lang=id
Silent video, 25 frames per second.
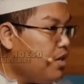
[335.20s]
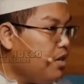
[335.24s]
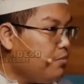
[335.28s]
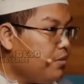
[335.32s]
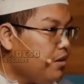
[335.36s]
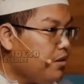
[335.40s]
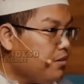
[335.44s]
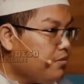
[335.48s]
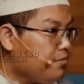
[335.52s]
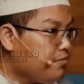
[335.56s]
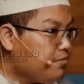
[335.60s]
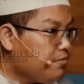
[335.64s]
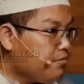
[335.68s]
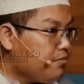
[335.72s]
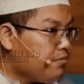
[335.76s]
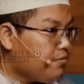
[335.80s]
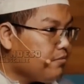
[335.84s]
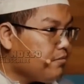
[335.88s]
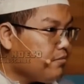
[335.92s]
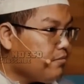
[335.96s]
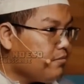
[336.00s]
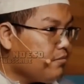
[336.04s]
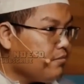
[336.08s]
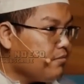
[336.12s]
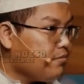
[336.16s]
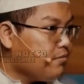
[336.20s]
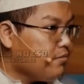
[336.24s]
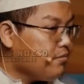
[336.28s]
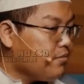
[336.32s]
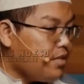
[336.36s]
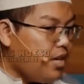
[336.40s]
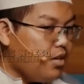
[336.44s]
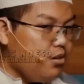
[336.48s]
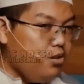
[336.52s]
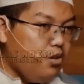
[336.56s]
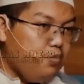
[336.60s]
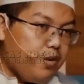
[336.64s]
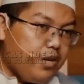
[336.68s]
berdakwah
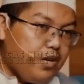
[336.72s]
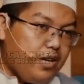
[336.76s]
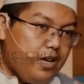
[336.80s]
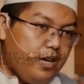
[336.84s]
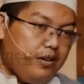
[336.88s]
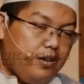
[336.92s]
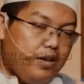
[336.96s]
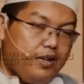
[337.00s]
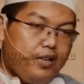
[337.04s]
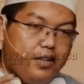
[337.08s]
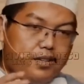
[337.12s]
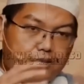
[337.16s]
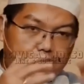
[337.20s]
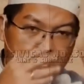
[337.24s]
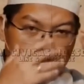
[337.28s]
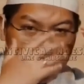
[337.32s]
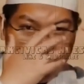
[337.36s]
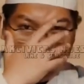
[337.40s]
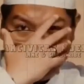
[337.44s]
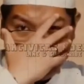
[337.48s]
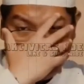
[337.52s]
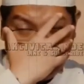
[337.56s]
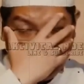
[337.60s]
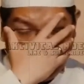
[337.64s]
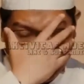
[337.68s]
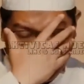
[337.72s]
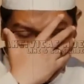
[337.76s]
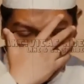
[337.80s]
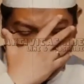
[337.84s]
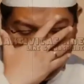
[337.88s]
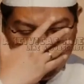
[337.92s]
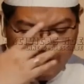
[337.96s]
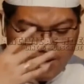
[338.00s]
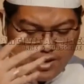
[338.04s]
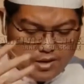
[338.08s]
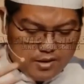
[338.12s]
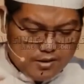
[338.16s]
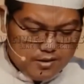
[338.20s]
dengan uh,
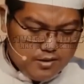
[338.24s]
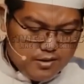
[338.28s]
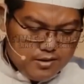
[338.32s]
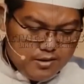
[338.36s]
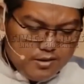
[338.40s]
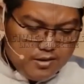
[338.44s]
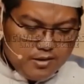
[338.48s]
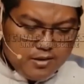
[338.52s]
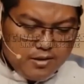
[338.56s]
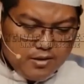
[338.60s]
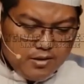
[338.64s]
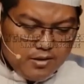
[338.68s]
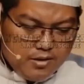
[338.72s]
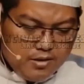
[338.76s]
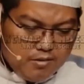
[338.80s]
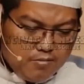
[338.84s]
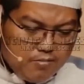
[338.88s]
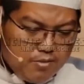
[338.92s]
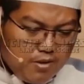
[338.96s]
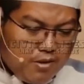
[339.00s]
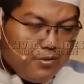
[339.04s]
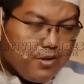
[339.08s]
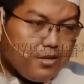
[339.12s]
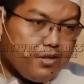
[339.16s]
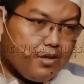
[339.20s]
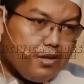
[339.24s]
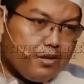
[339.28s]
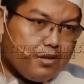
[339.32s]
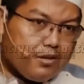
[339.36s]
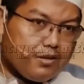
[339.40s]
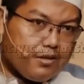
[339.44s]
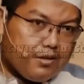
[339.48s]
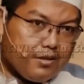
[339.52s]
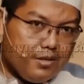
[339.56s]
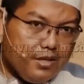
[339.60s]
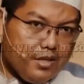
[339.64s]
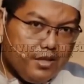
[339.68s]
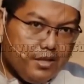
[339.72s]
wayang terus umpamanya adanya
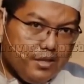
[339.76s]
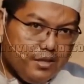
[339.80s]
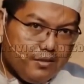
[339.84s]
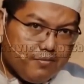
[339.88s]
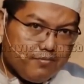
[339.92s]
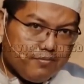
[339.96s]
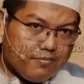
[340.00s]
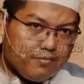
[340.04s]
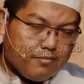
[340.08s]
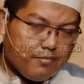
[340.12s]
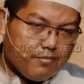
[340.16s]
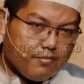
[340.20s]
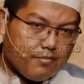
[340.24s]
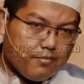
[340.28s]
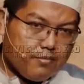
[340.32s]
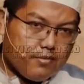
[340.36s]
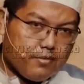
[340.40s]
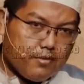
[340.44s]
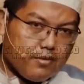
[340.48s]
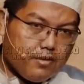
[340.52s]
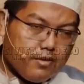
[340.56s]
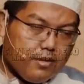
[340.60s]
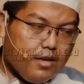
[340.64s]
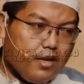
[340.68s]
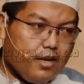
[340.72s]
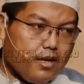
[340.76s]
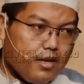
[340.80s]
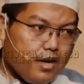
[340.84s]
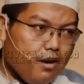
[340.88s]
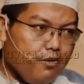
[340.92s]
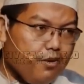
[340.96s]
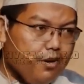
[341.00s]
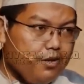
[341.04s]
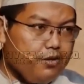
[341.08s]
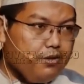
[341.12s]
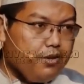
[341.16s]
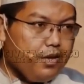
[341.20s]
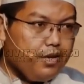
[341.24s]
tahlilan tradisi
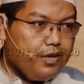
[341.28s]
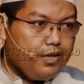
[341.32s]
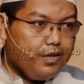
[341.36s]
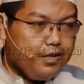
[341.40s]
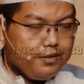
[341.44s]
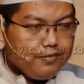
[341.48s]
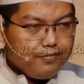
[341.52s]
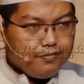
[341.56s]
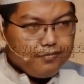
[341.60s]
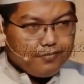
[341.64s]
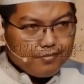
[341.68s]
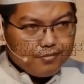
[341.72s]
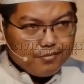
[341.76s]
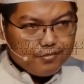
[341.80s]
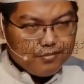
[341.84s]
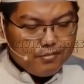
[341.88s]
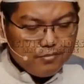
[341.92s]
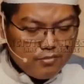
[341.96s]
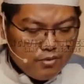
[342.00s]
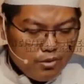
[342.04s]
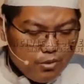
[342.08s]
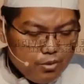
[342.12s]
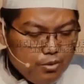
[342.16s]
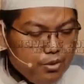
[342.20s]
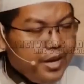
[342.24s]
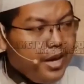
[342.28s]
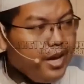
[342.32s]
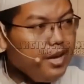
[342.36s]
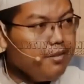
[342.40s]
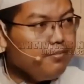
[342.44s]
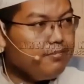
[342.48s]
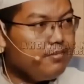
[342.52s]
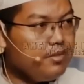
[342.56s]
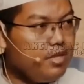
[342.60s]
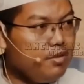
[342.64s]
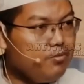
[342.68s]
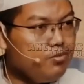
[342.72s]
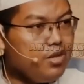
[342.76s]
tahlilan itu
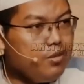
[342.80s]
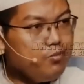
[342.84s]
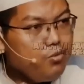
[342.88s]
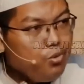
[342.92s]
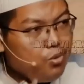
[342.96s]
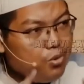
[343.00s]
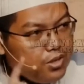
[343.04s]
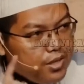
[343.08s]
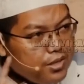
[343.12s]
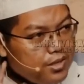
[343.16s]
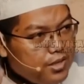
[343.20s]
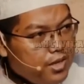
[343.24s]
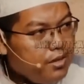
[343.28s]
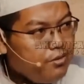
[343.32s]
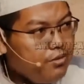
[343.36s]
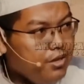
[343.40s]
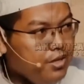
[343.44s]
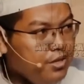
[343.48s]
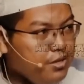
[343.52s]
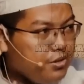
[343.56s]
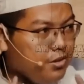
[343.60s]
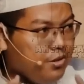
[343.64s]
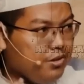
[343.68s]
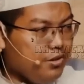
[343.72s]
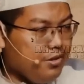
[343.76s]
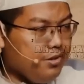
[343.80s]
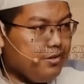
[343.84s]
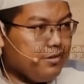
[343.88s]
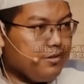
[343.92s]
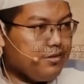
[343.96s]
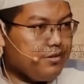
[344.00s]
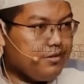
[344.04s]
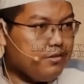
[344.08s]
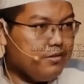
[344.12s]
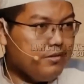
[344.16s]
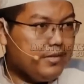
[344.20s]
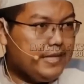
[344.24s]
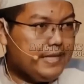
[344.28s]
uh, tradisi
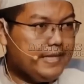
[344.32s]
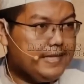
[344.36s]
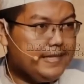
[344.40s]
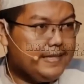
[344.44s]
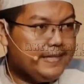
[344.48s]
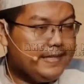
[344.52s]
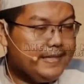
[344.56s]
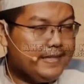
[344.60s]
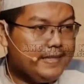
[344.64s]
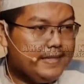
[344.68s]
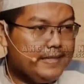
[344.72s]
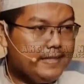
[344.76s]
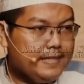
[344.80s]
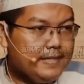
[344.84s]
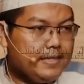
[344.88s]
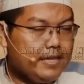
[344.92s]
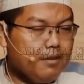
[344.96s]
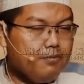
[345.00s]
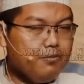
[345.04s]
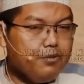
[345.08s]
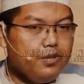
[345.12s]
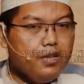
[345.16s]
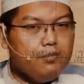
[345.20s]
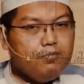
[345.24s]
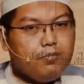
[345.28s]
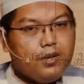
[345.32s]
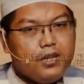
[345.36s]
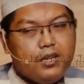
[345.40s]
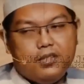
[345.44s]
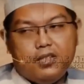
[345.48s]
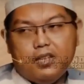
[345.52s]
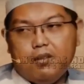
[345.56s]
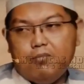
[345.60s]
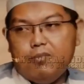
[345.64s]
tersebut itu